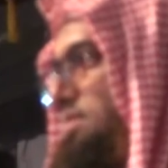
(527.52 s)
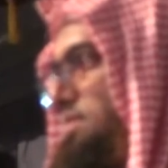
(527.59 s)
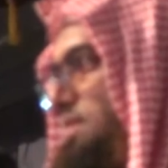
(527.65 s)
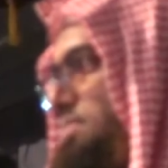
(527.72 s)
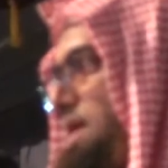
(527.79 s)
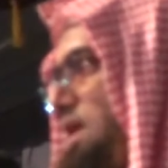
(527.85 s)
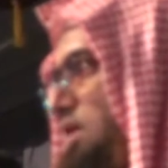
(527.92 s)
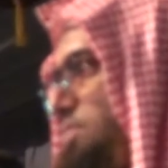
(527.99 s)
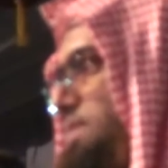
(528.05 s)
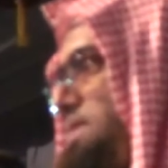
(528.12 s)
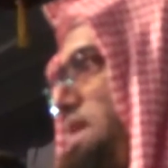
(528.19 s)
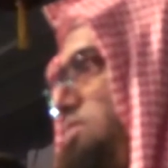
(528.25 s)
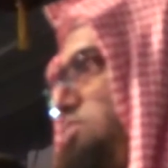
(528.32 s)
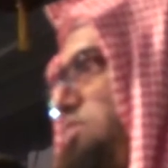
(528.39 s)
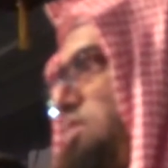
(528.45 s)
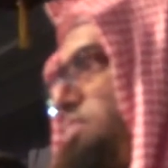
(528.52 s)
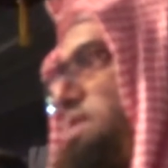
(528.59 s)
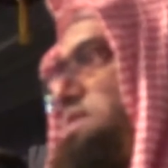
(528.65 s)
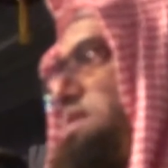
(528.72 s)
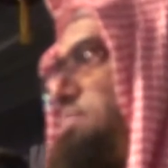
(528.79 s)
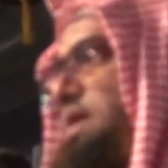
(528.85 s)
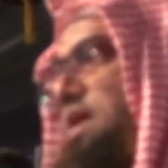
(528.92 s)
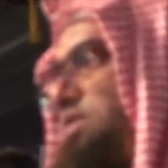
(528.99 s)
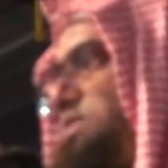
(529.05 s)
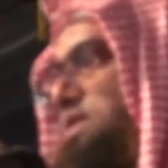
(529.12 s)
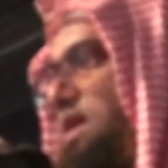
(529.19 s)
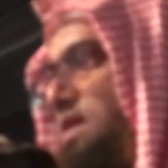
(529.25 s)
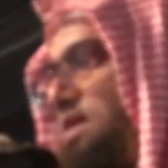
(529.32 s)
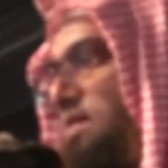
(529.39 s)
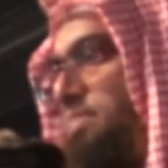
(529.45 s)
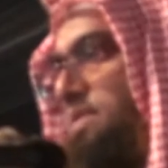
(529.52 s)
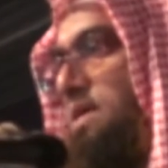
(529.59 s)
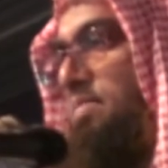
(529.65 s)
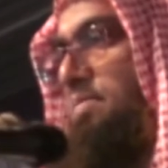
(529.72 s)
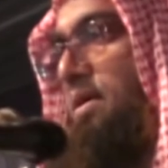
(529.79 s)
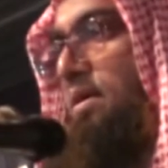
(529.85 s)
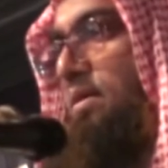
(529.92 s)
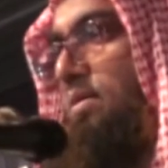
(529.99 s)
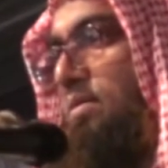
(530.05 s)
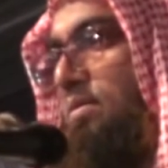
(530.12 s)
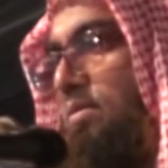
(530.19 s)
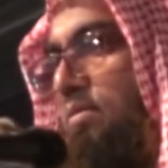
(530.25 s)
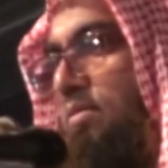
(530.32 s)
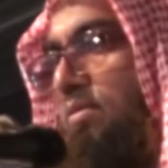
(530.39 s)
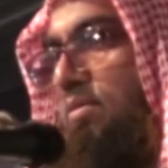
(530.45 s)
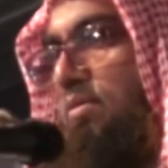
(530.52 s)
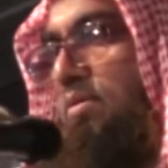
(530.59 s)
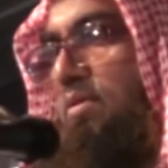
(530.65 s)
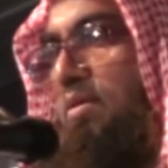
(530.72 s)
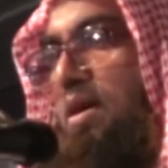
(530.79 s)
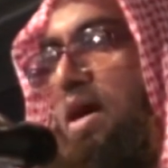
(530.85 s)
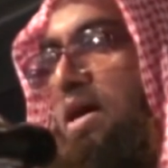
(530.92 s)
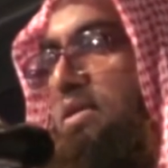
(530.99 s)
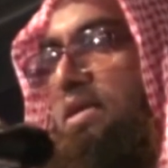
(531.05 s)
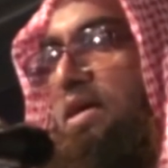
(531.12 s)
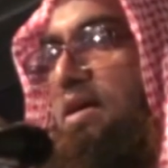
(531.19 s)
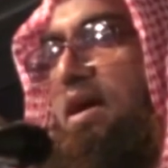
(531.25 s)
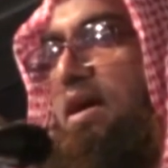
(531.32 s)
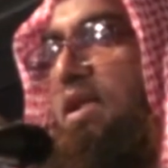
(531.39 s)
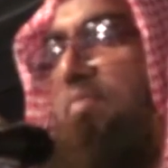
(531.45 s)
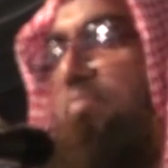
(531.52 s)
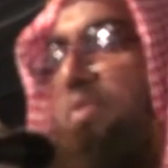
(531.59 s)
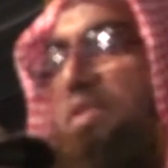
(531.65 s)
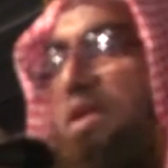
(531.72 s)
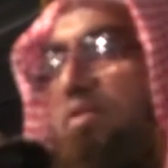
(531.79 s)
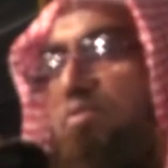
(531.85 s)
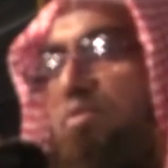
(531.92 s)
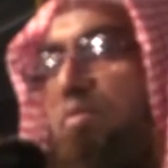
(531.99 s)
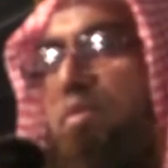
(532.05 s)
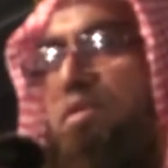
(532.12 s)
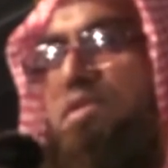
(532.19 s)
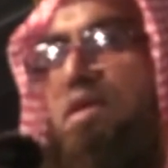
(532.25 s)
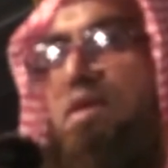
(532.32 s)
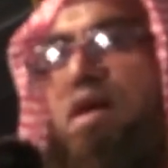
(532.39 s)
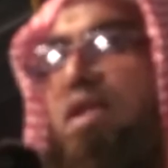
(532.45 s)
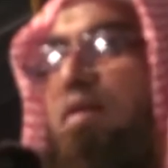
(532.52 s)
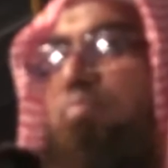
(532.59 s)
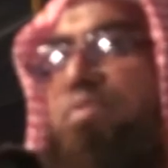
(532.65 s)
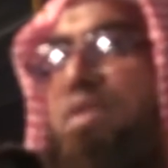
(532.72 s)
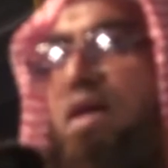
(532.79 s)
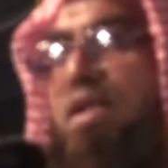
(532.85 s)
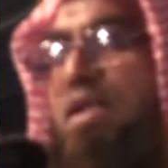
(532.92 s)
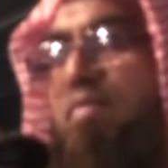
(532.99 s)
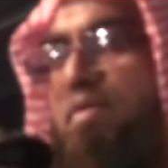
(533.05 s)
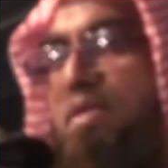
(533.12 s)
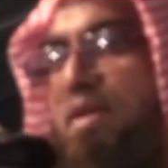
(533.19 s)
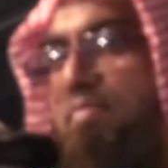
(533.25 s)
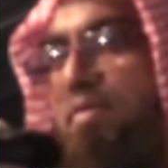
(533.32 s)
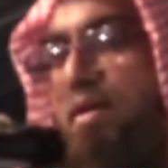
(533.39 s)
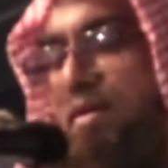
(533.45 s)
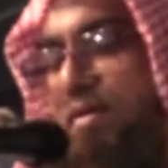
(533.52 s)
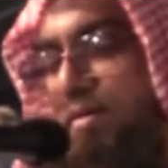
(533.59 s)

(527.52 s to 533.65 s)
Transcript: যে ভালো বেদাত করবে সে ভালো জাহান্নামে যাবে আর যে খারাপ বেদাত করবে সে খারাপ জাহান্নামে যাবে